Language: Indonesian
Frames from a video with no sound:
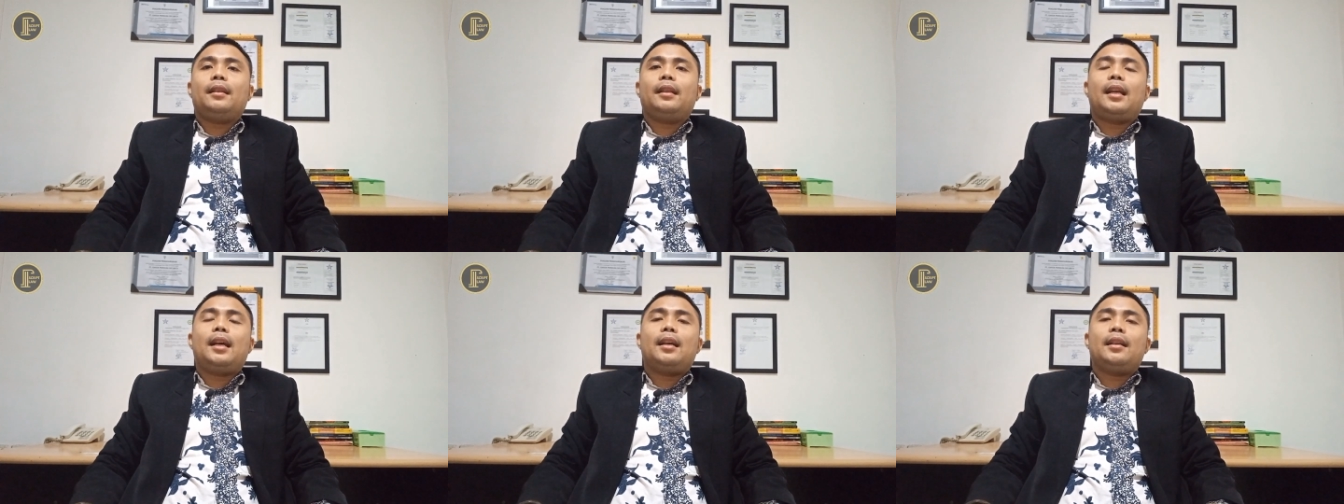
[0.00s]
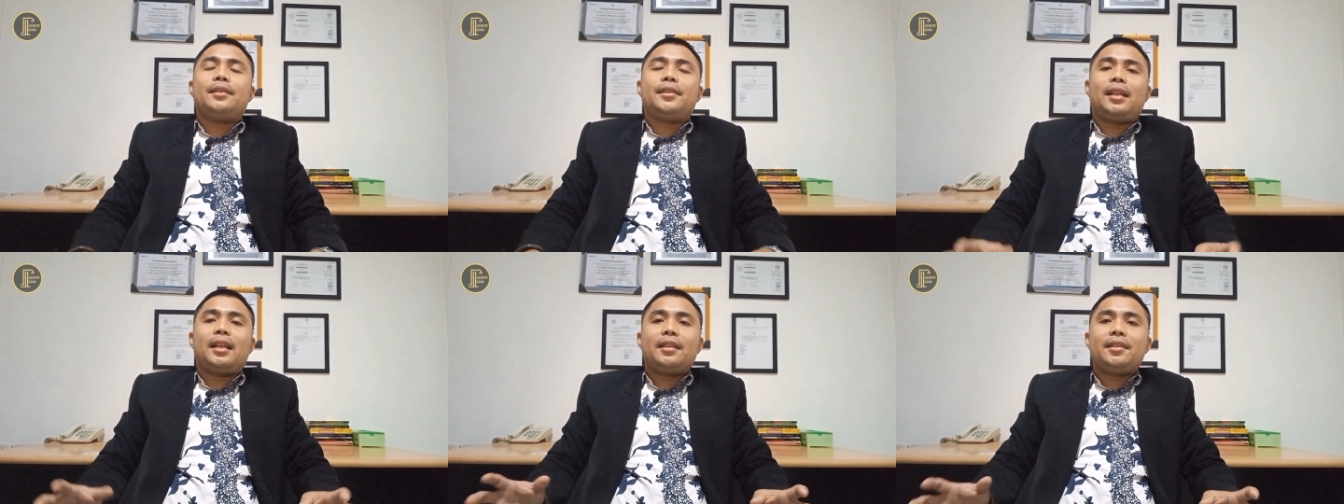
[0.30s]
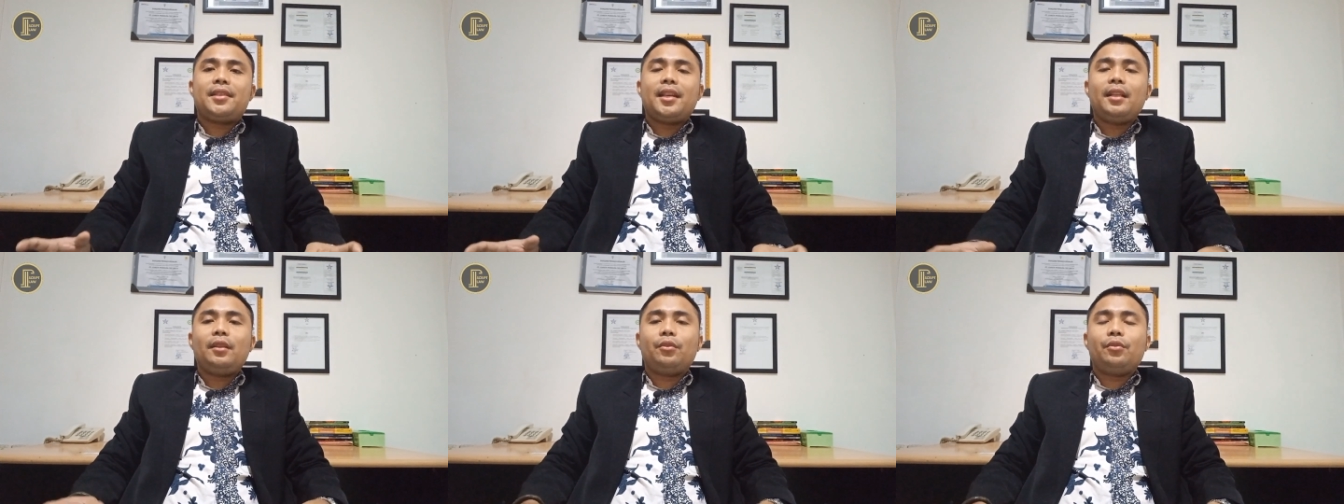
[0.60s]
Nah, salah
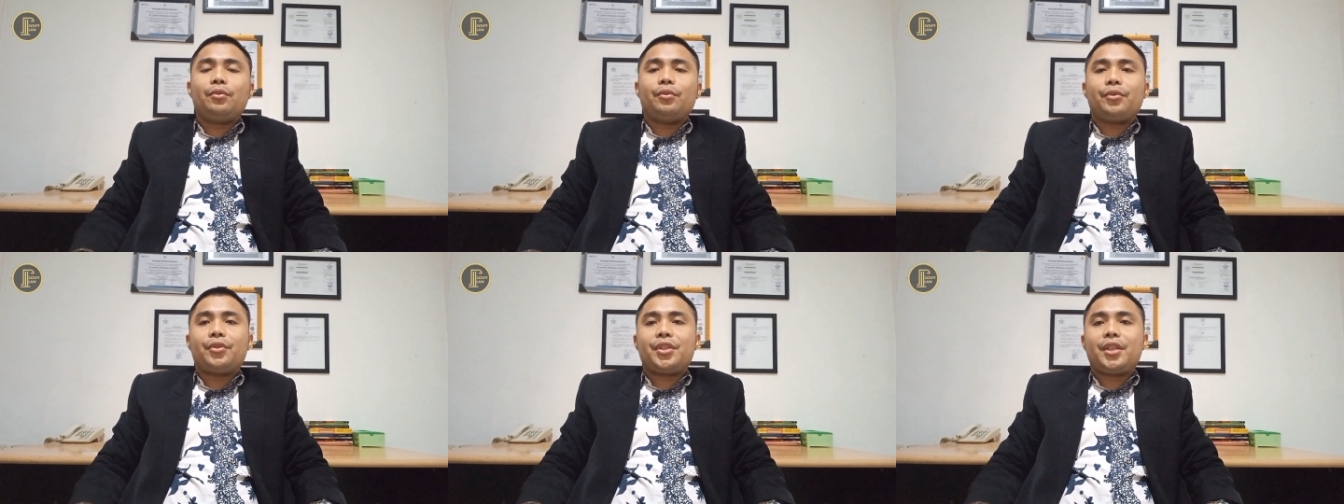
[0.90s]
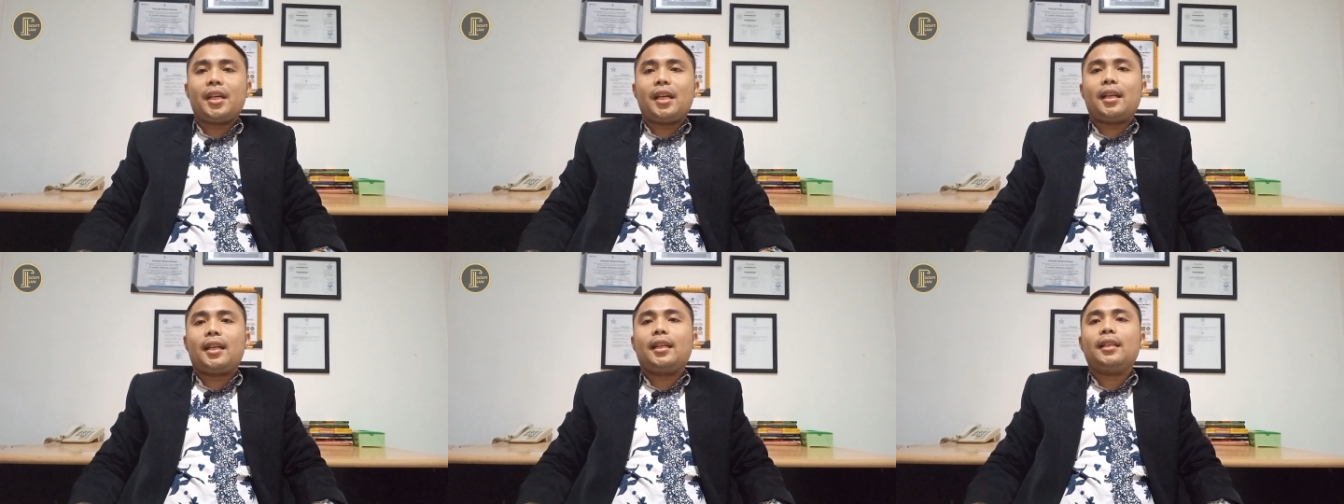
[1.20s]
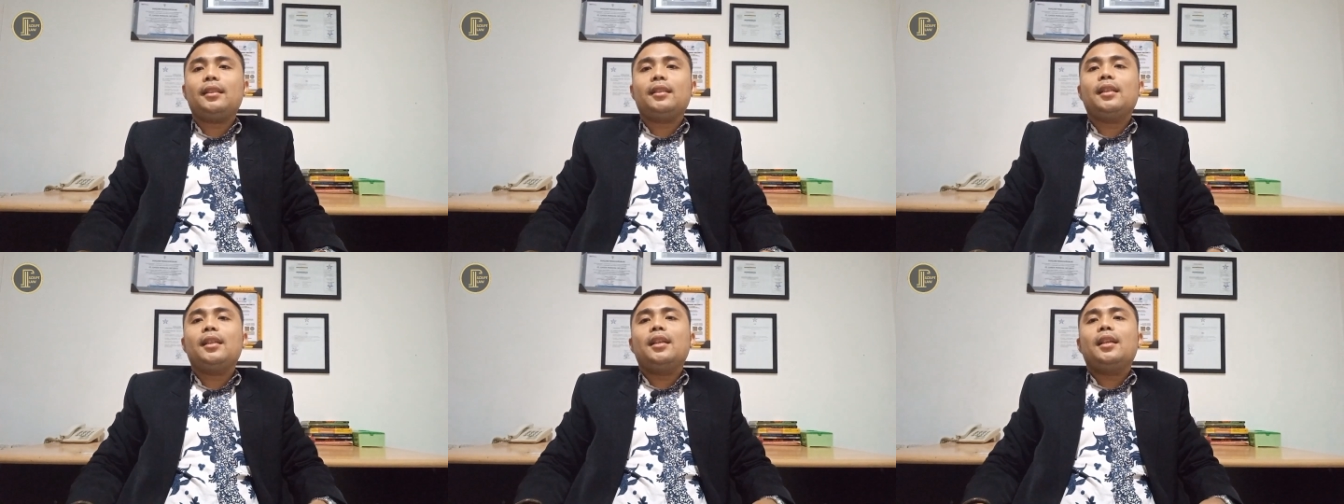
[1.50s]
satu
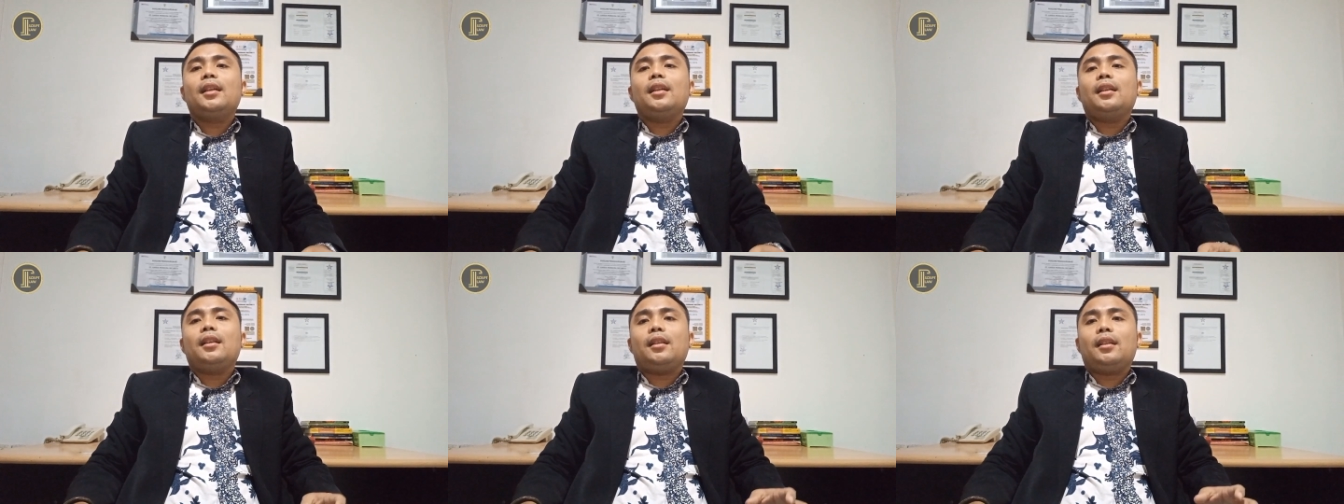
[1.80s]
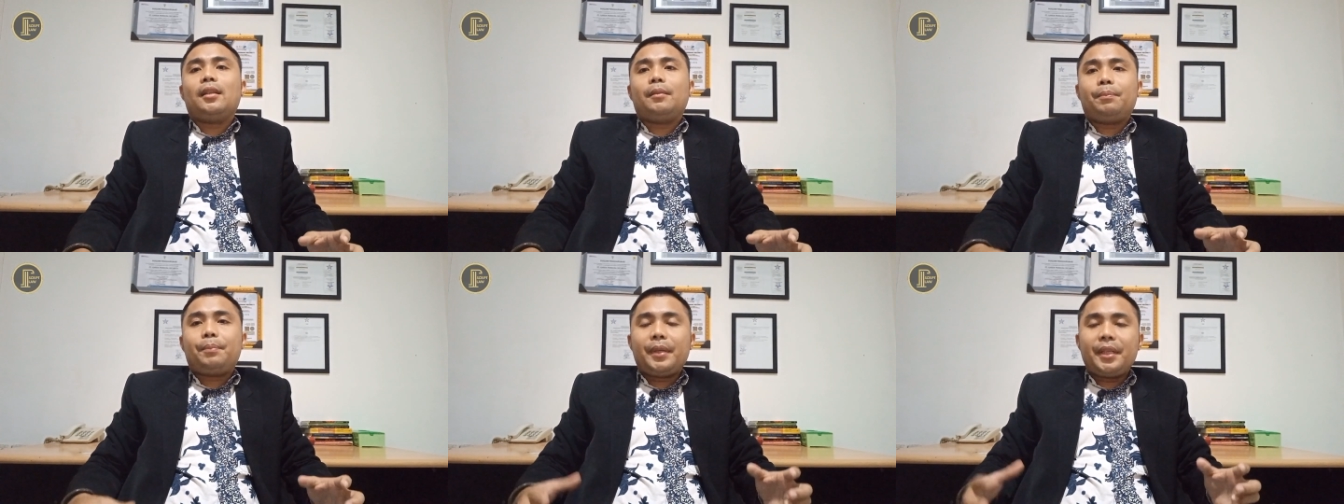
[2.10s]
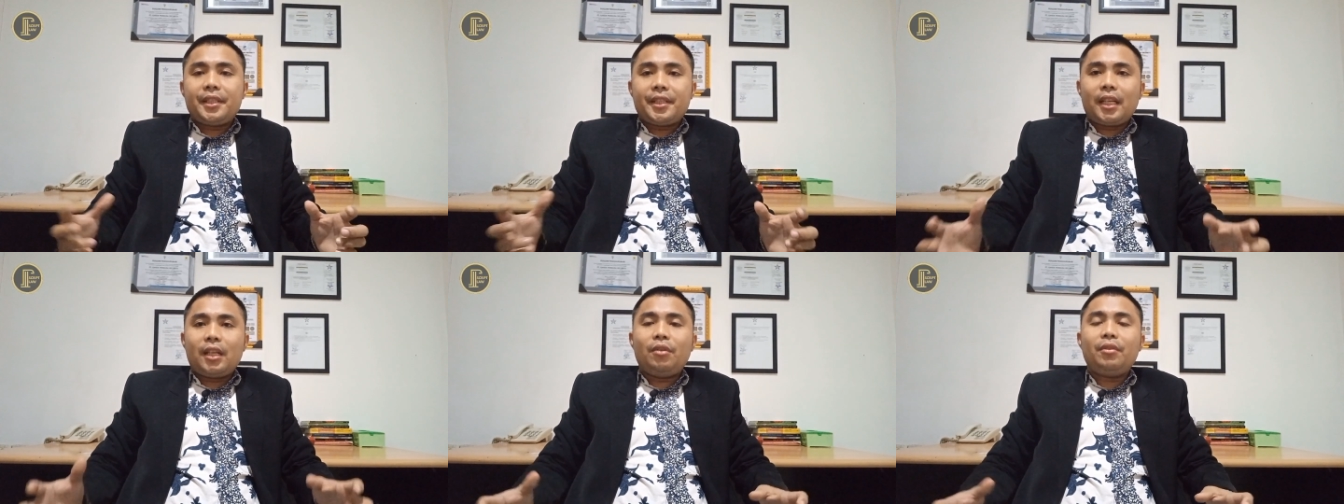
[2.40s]
syarat
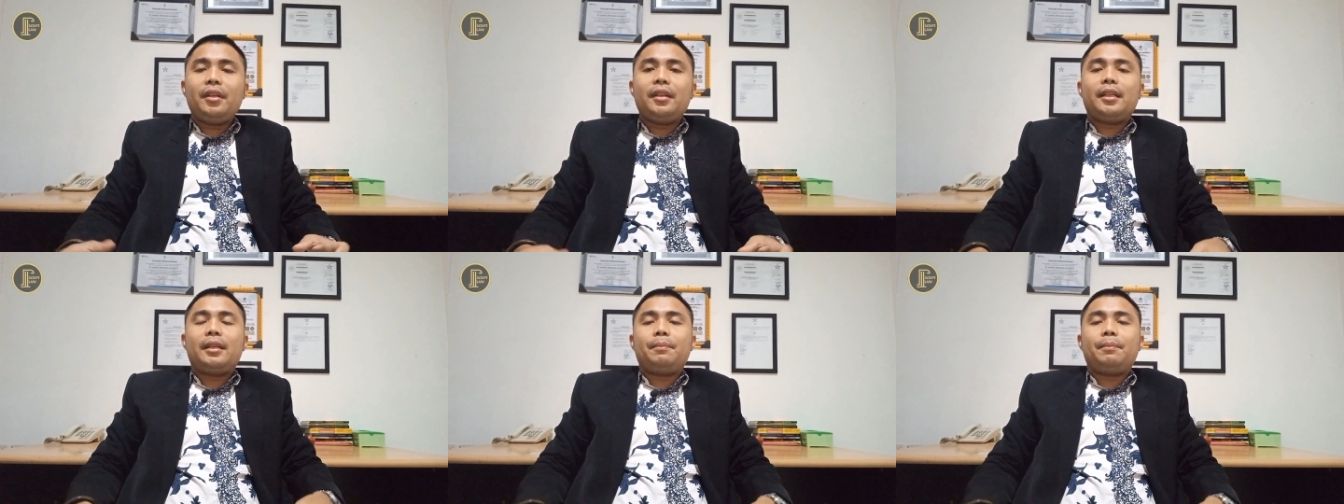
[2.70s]
pencalonan